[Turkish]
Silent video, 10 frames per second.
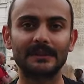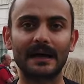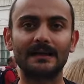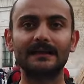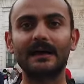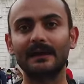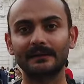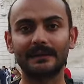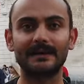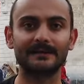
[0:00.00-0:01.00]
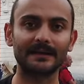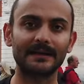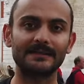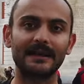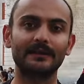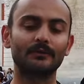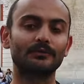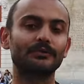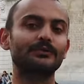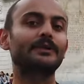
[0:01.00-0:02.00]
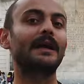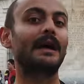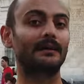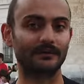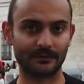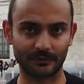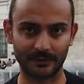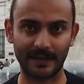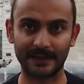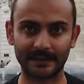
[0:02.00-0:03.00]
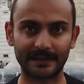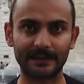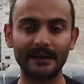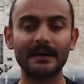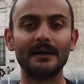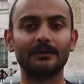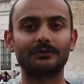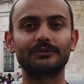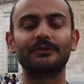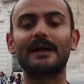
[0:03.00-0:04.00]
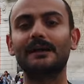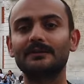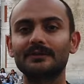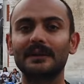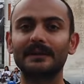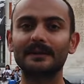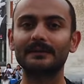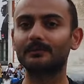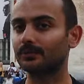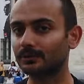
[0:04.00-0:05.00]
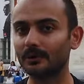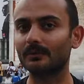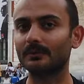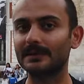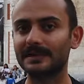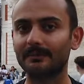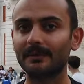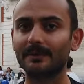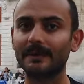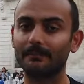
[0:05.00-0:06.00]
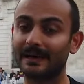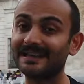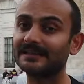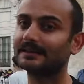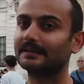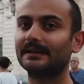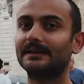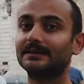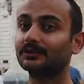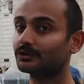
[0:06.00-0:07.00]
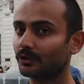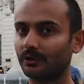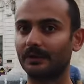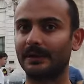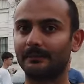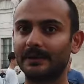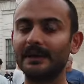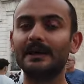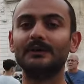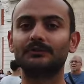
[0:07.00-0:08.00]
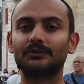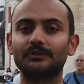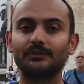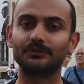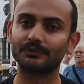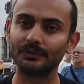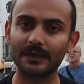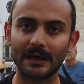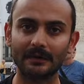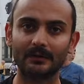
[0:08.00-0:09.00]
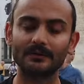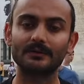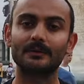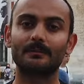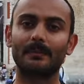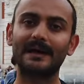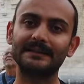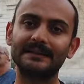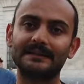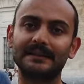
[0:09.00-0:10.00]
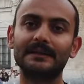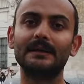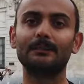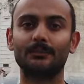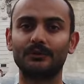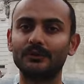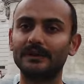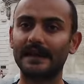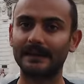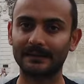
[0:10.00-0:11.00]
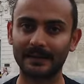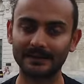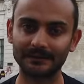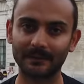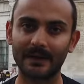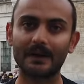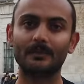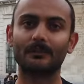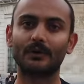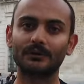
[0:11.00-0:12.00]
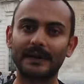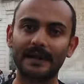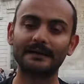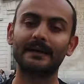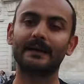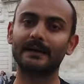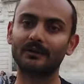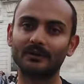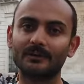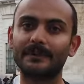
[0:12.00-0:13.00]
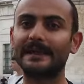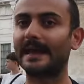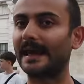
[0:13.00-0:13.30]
yıllarda tahta geçen 3. Carlos'un heykeli. 3. Carlos'un heykelinin burada olma sebebi Madridliler için çok önemli. Çünkü 3. Carlos Madrid'in bütün kentleşme, modern, ekonomik,